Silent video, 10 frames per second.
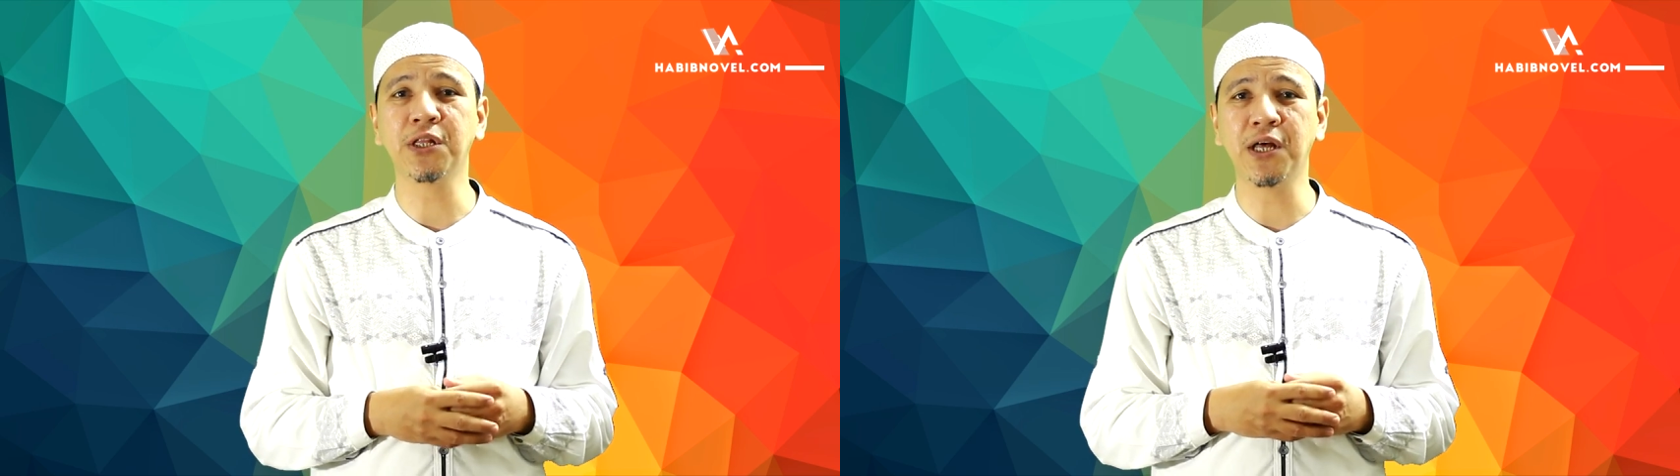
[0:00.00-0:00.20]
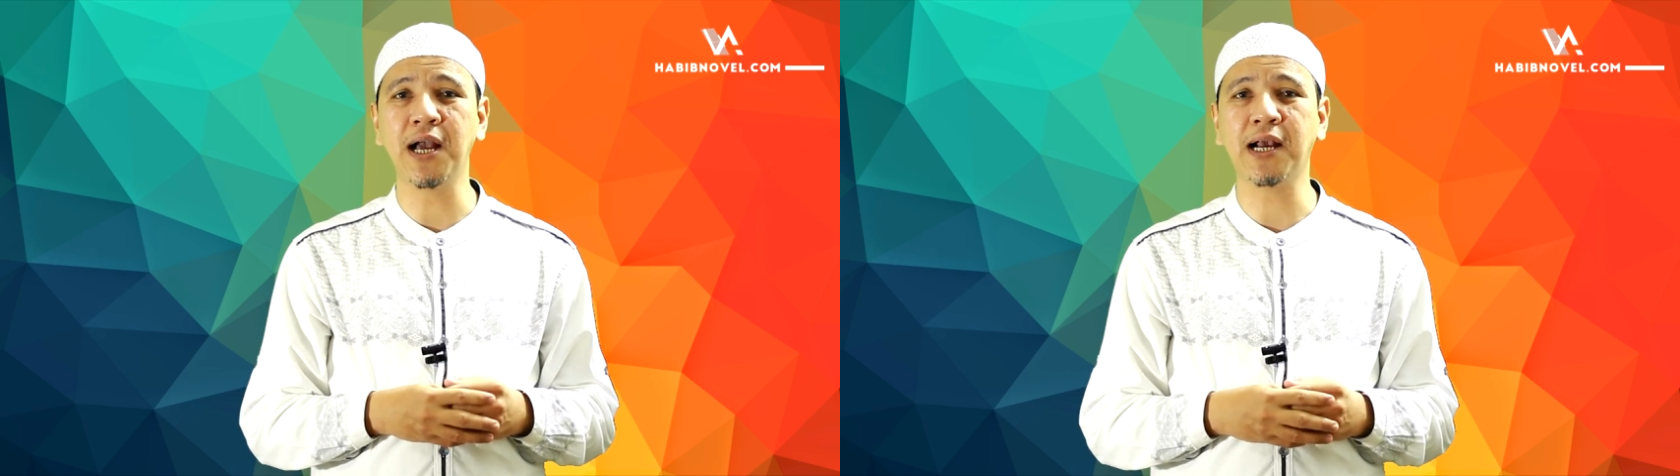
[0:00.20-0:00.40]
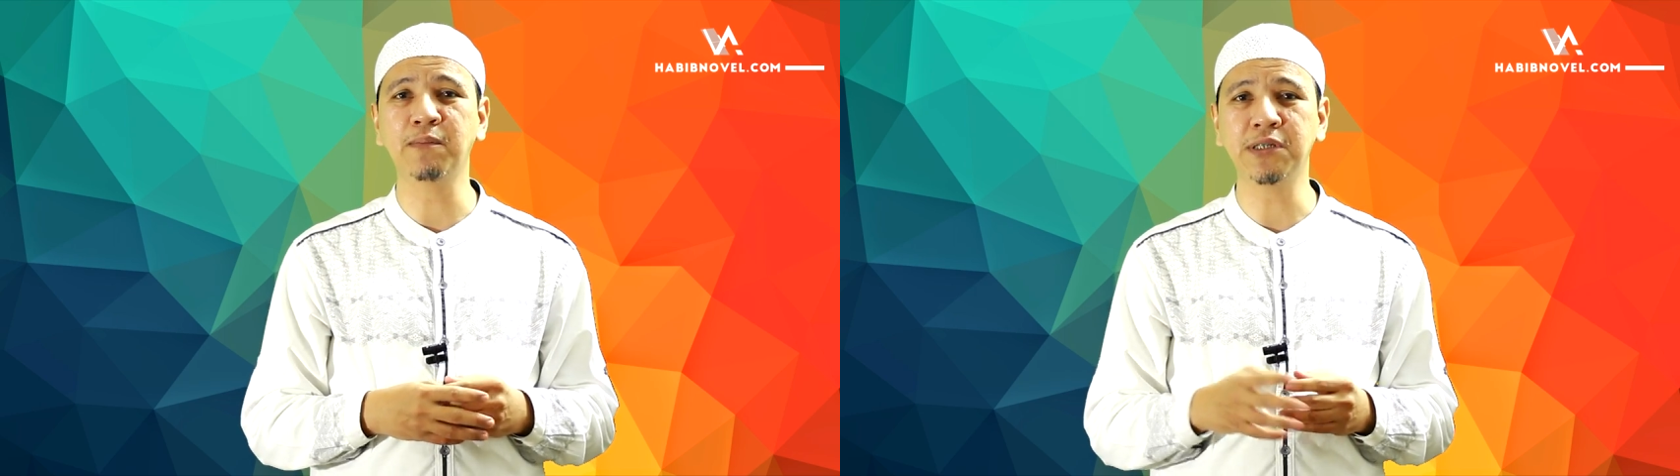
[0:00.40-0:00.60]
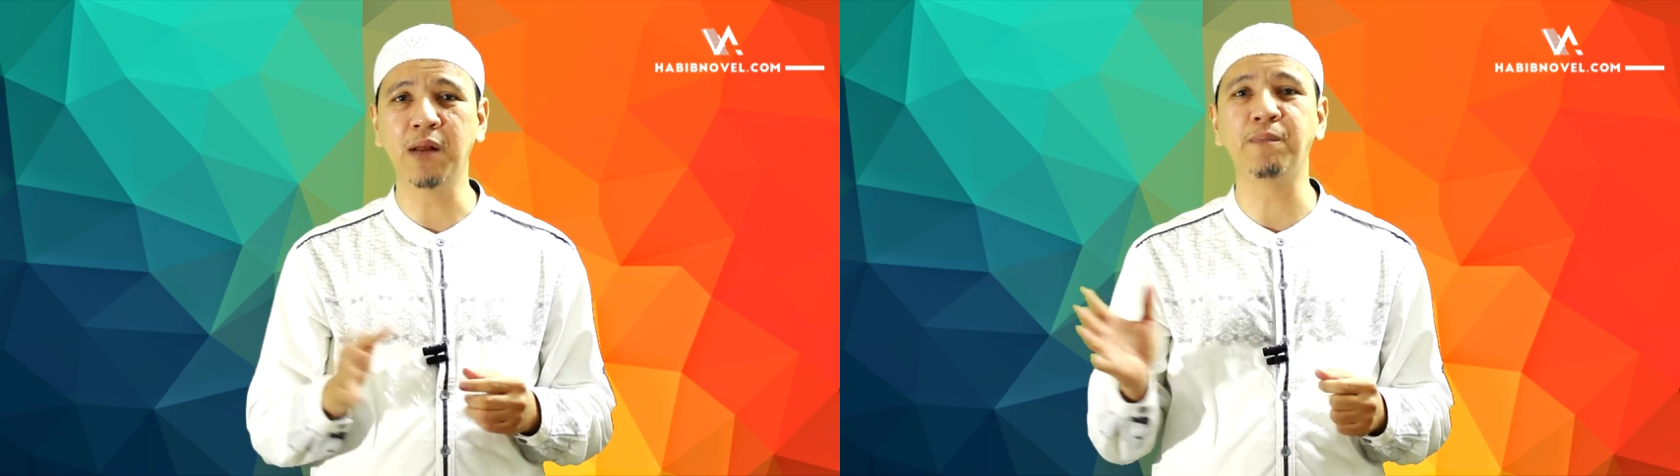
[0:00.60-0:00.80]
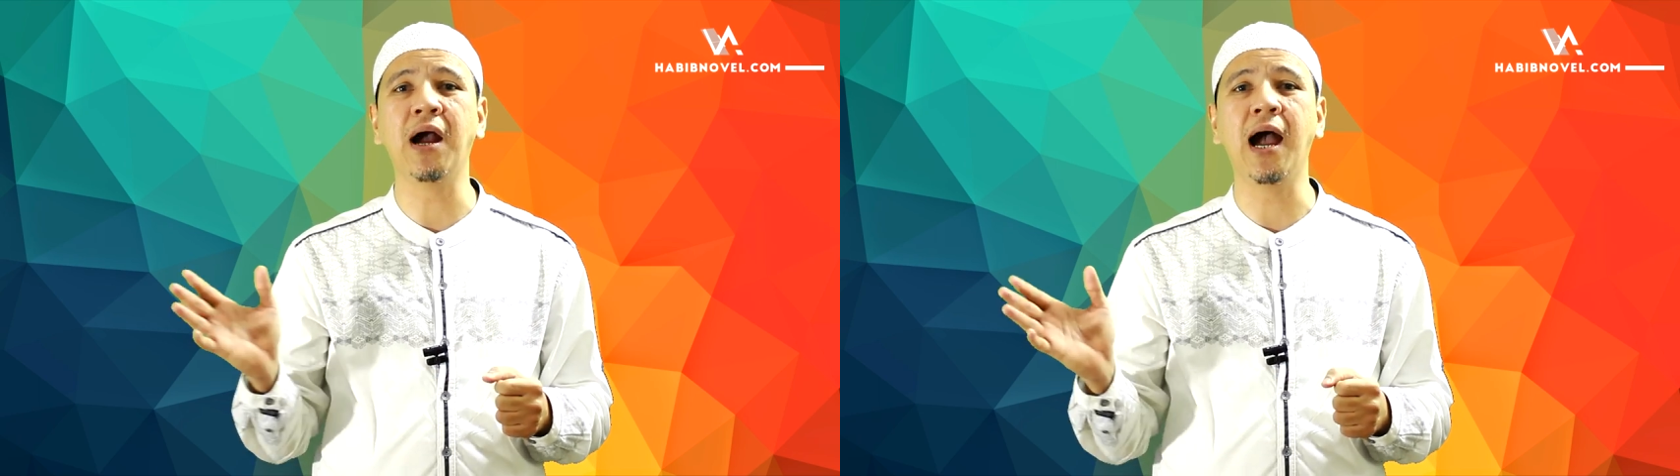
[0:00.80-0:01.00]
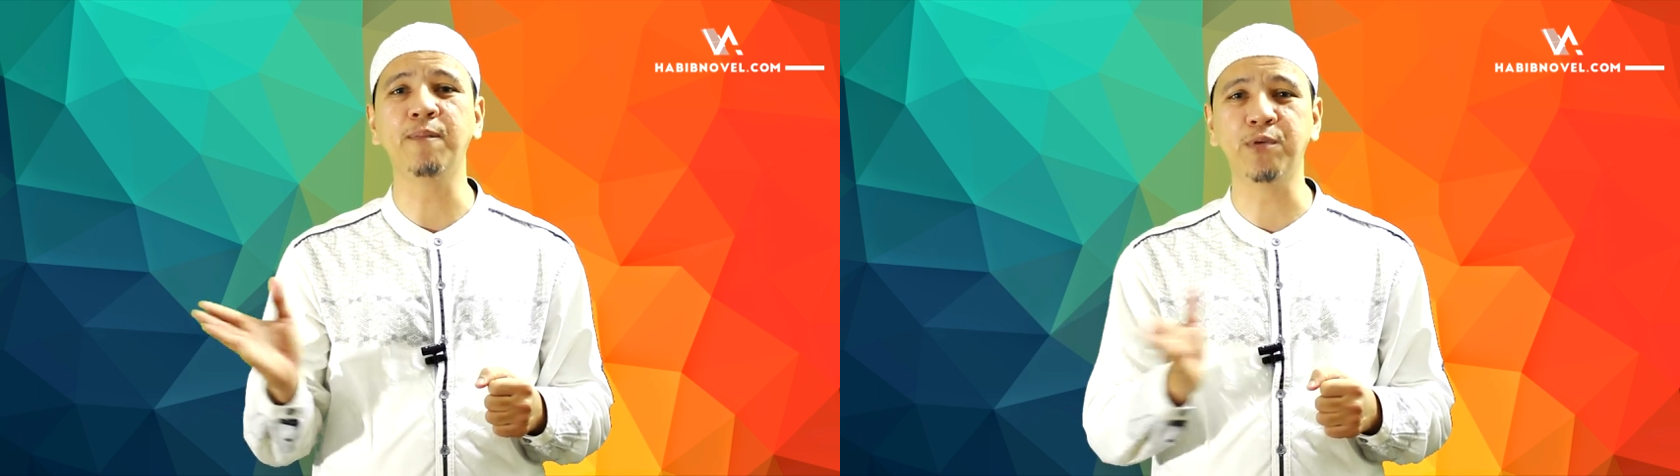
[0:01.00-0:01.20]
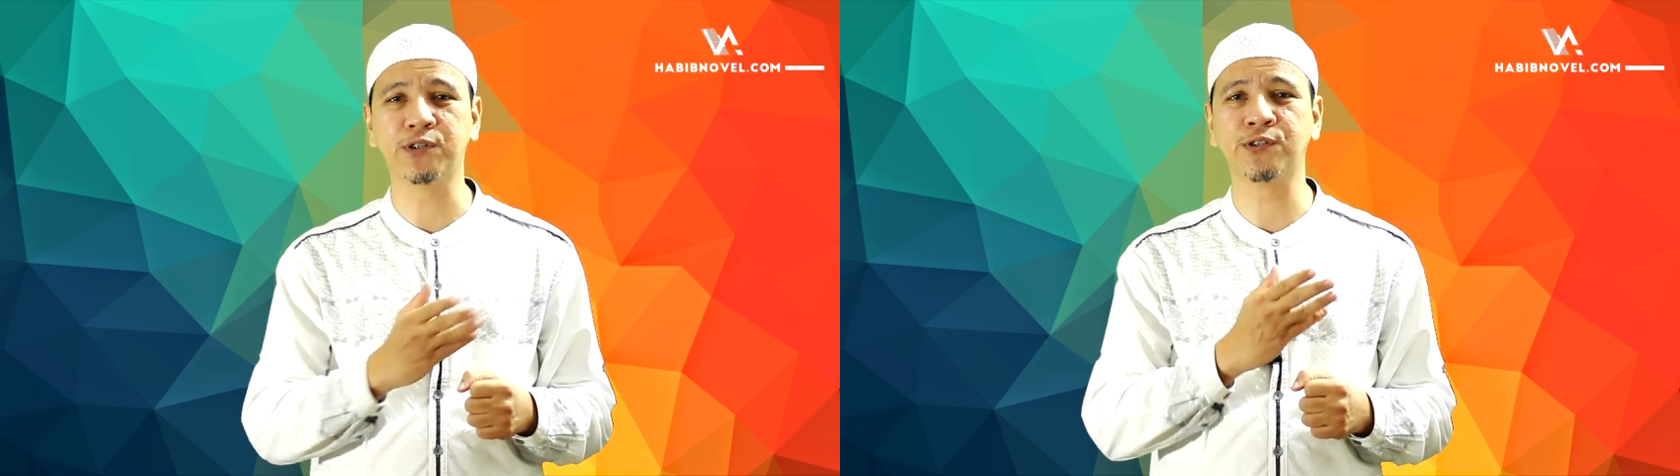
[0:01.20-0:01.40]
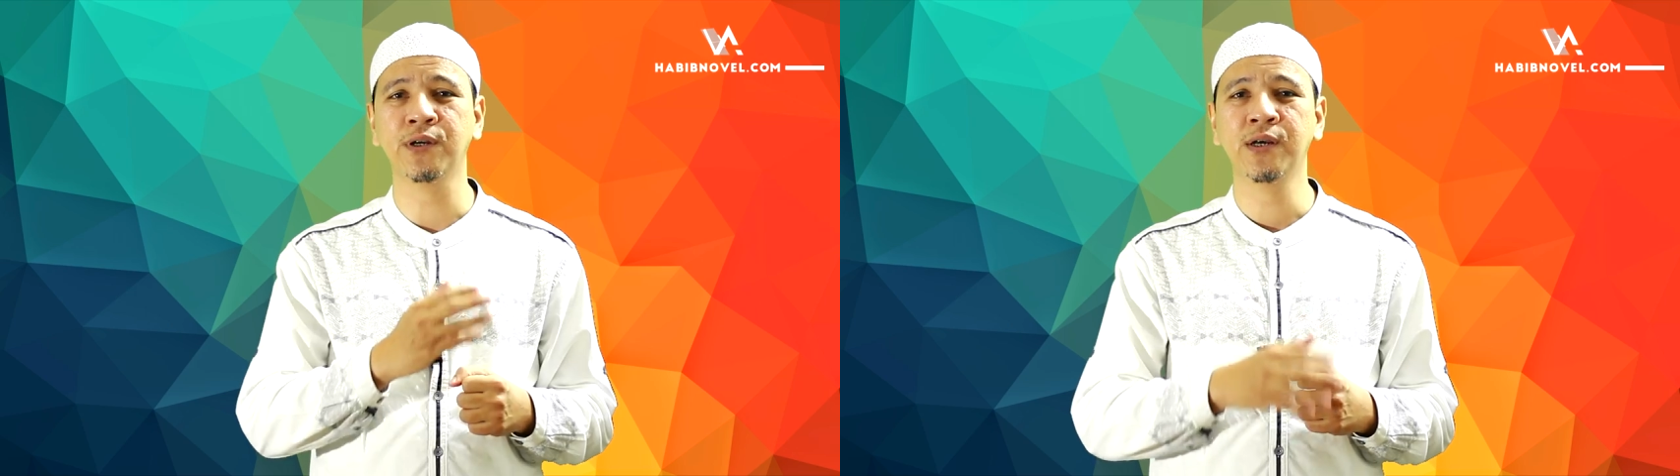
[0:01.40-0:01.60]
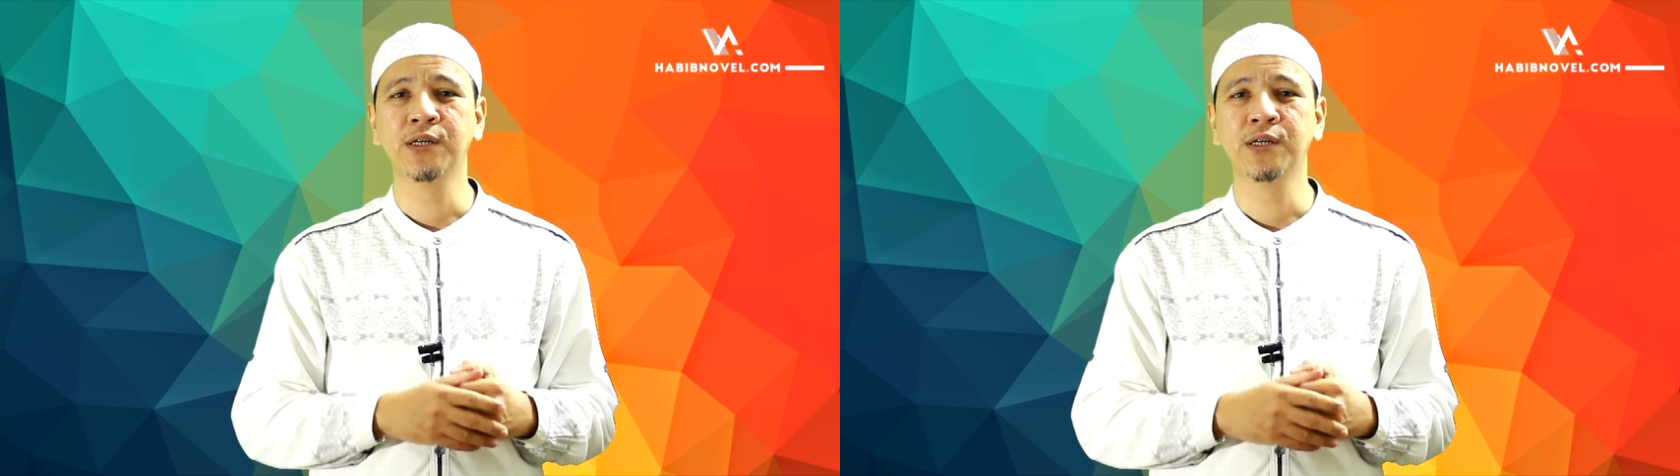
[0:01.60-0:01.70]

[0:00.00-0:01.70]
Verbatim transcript: Allah akan menjadi penghapus